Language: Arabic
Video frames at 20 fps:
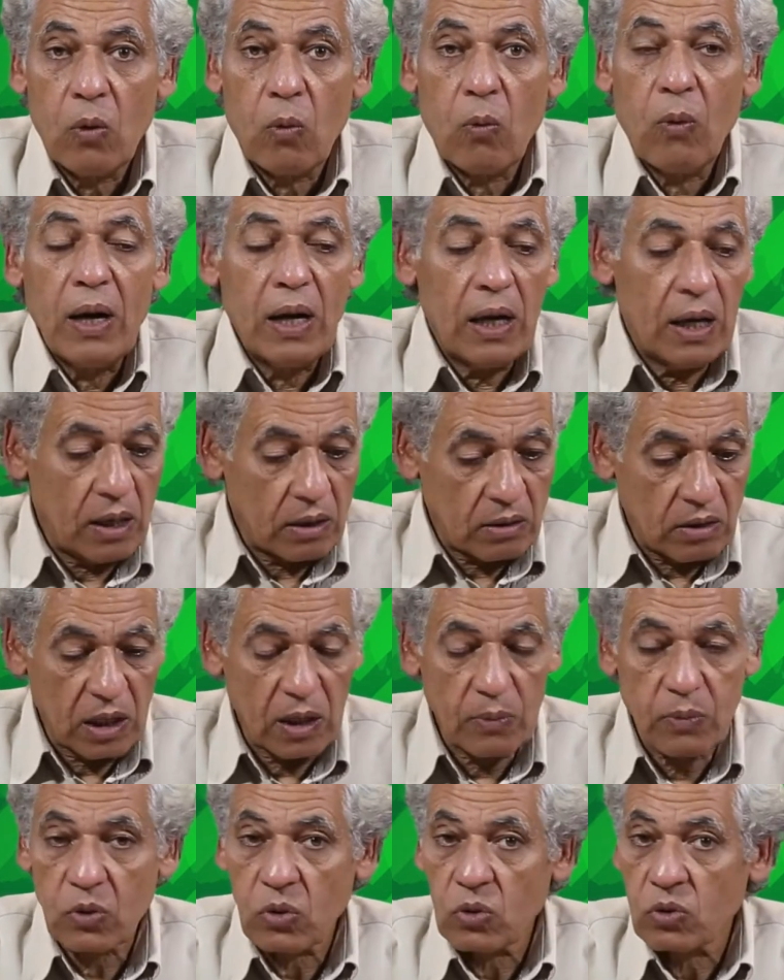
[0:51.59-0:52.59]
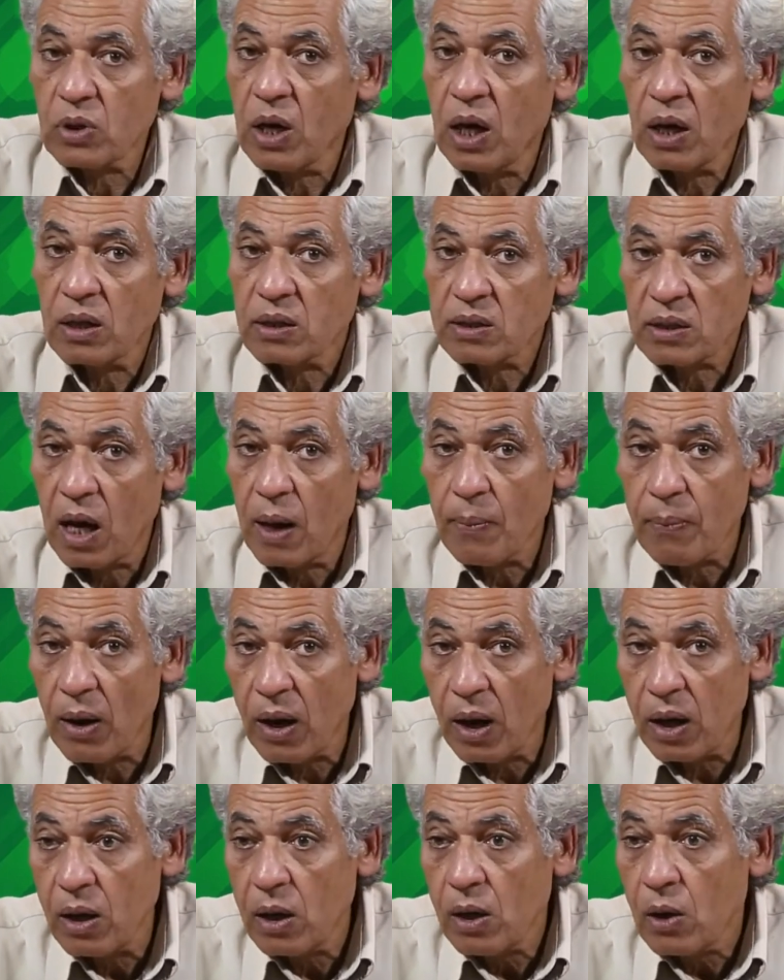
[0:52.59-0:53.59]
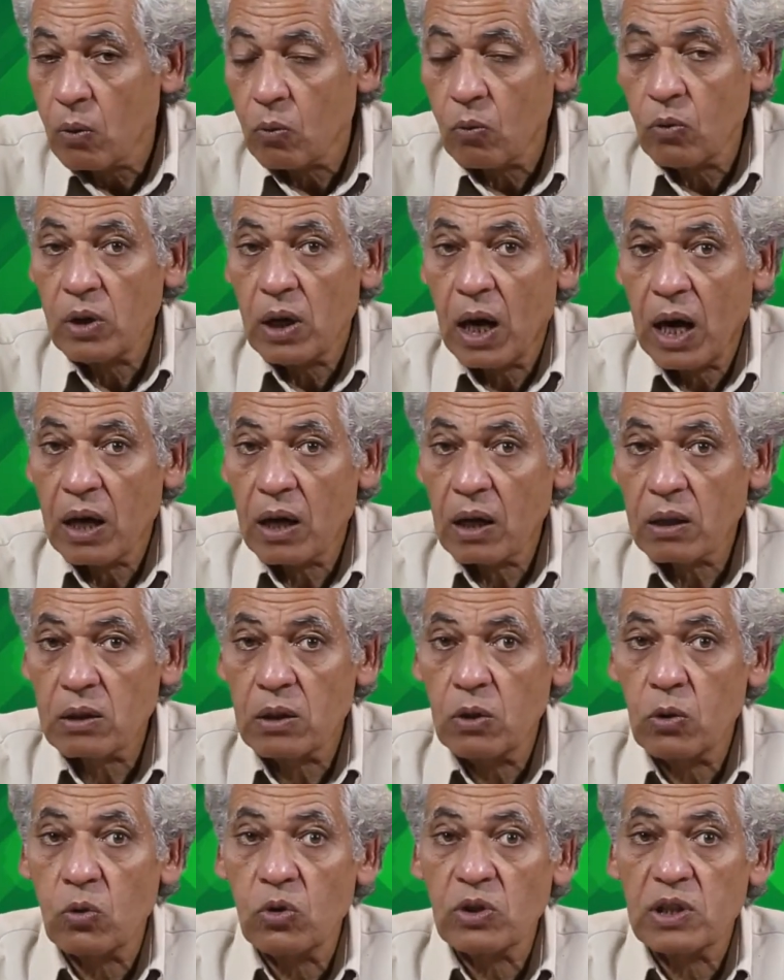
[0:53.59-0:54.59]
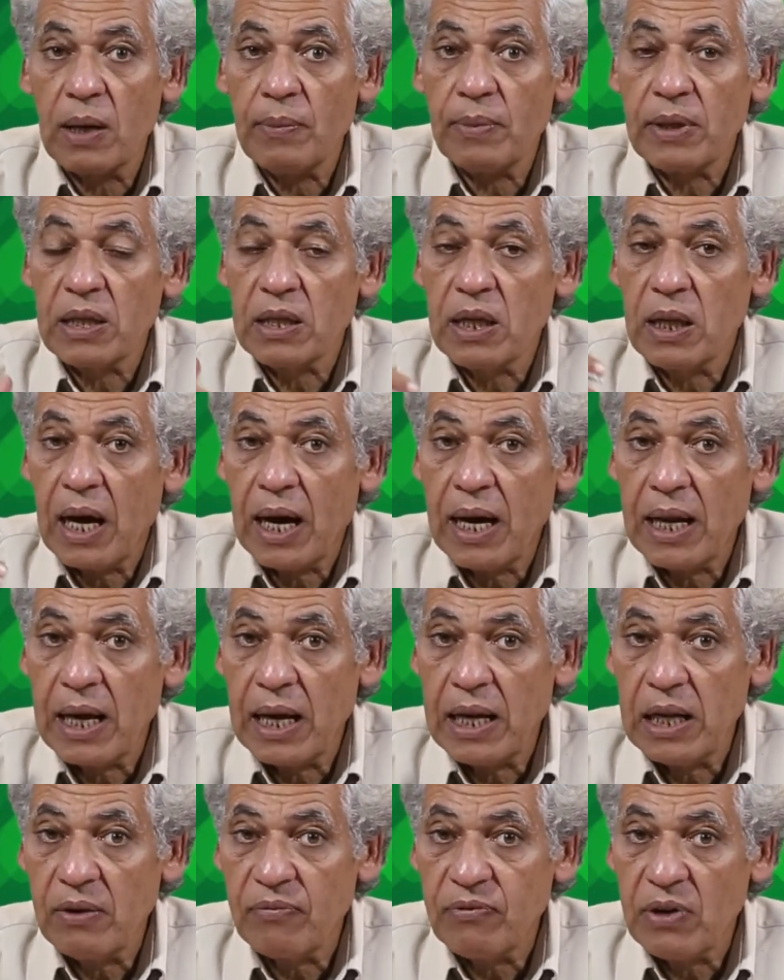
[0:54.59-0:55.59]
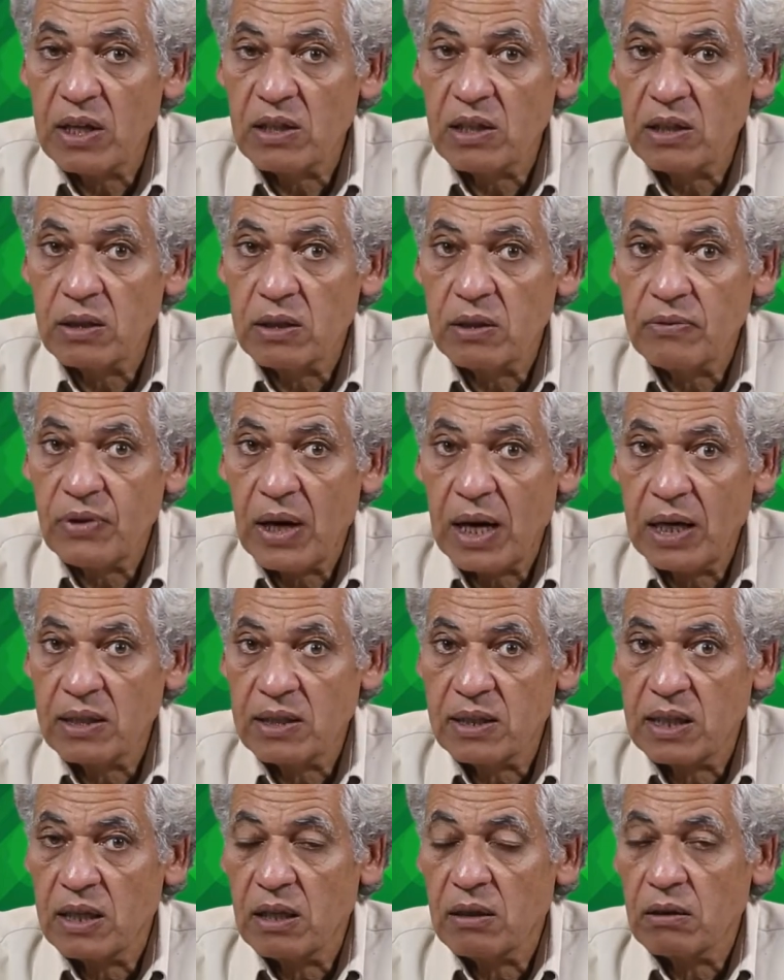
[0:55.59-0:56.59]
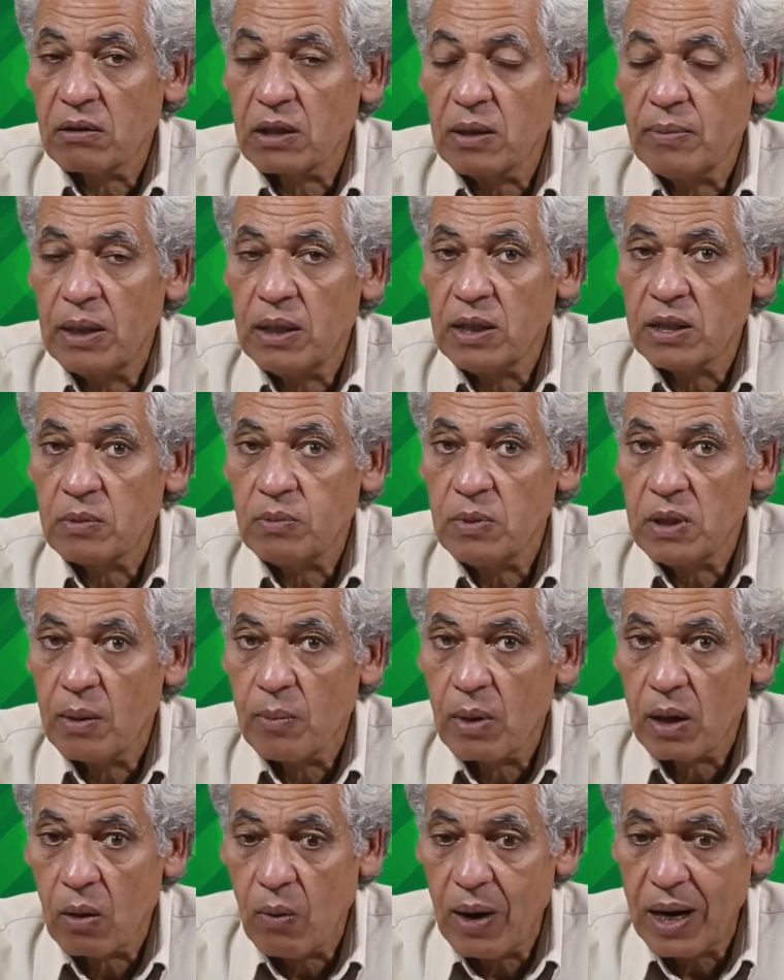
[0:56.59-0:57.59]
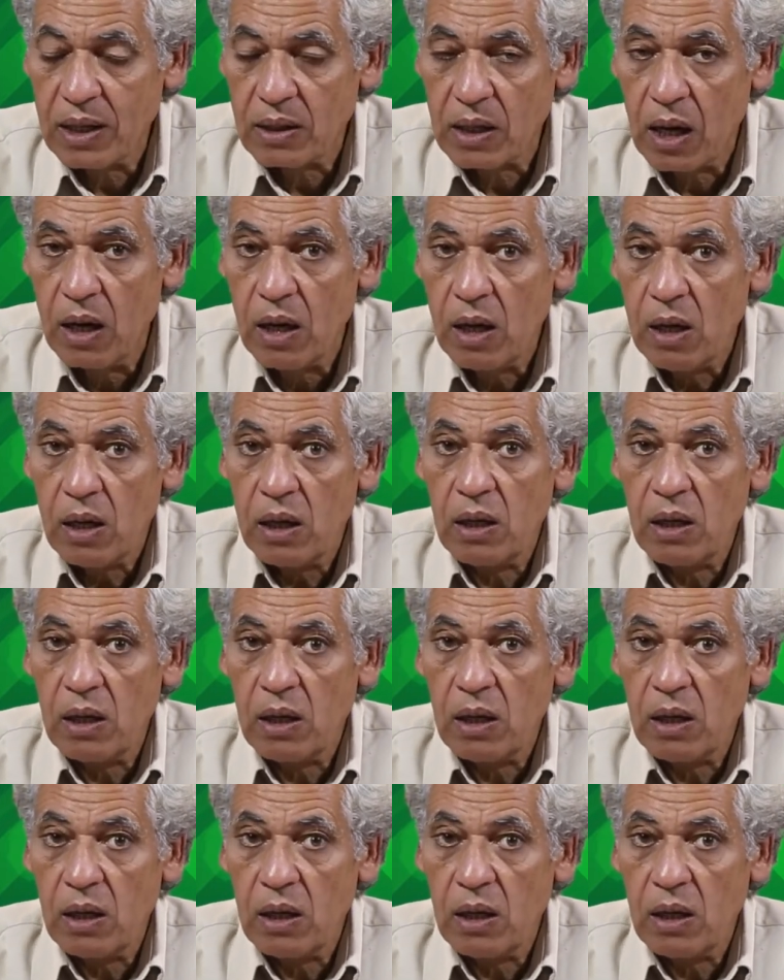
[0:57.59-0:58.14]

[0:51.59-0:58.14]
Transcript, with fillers: ولا يا ترى بنردها لاصحابها وعرضت لكم تمرين الحلقه اللي فاتت في حاله استعداد القيمه الاسميه مره واحده